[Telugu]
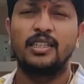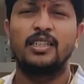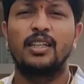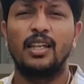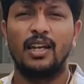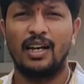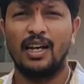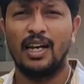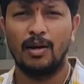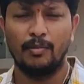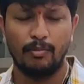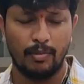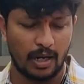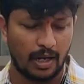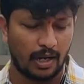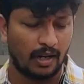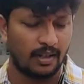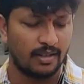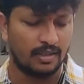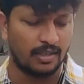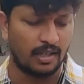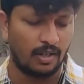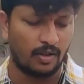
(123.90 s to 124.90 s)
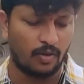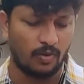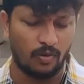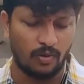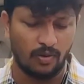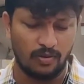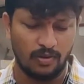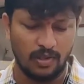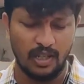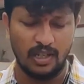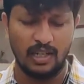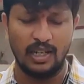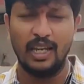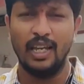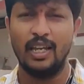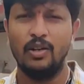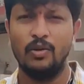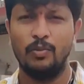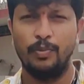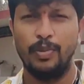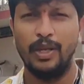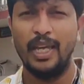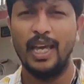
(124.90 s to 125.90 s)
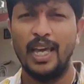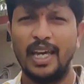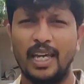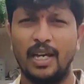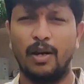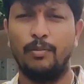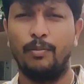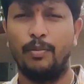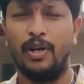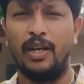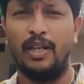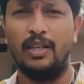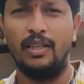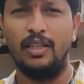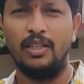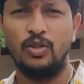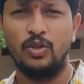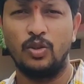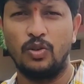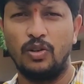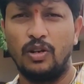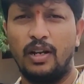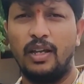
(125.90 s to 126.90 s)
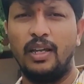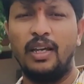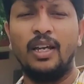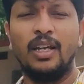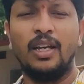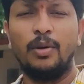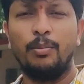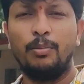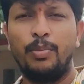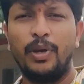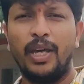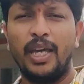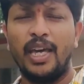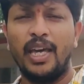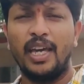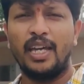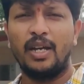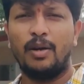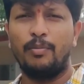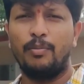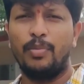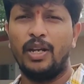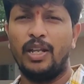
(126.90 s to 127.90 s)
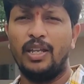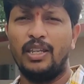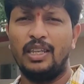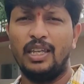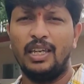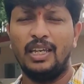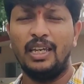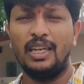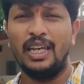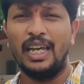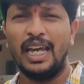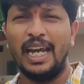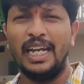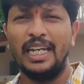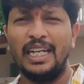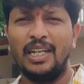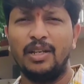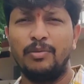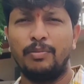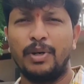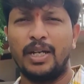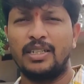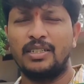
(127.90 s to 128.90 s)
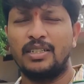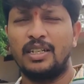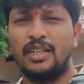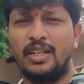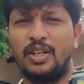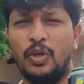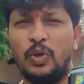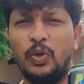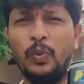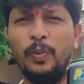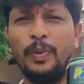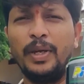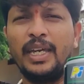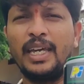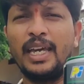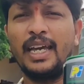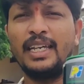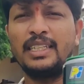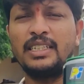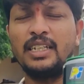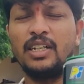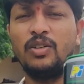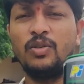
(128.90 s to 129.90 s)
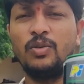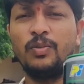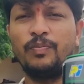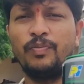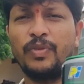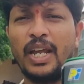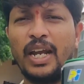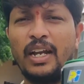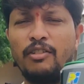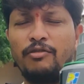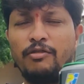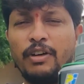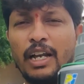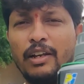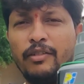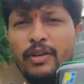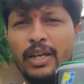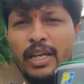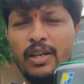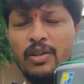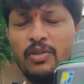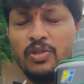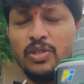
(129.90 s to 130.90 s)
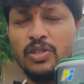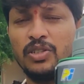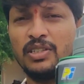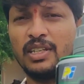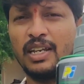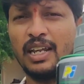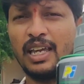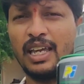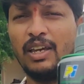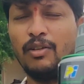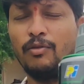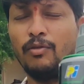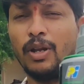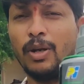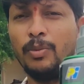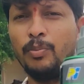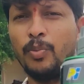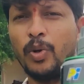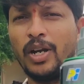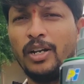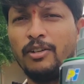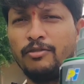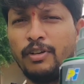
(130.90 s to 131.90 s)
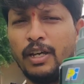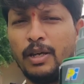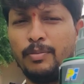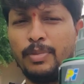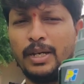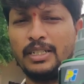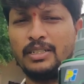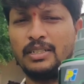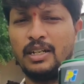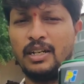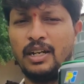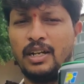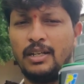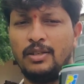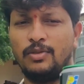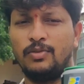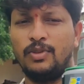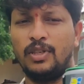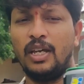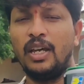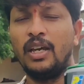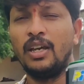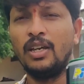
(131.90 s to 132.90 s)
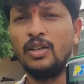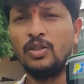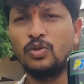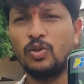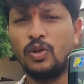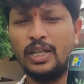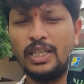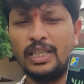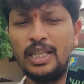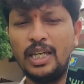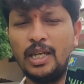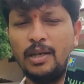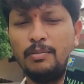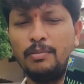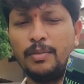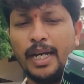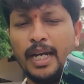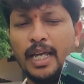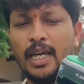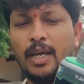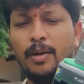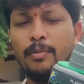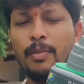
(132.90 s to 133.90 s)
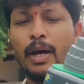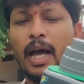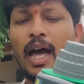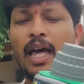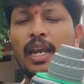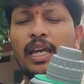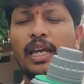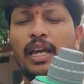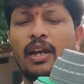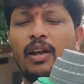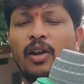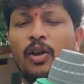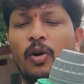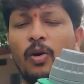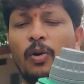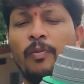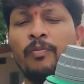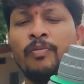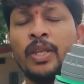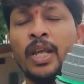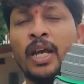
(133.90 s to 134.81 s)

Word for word: ఖచ్చితంగా బెటర్ రిజల్ట్ ఉంటుంది నేను పిఐ కంపెనీది చూడండి పిఐ కంపెనీది ఎయిటీన్ పర్సెంట్ హ్యూమిక్ యాసిడ్ అండ్ ఫల్విక్ వచ్చేసరికి వన్ పాయింట్ ఫైవ్ పర్సెంటేజ్ ఉంది సో ఇది మనకి మార్కెట్లో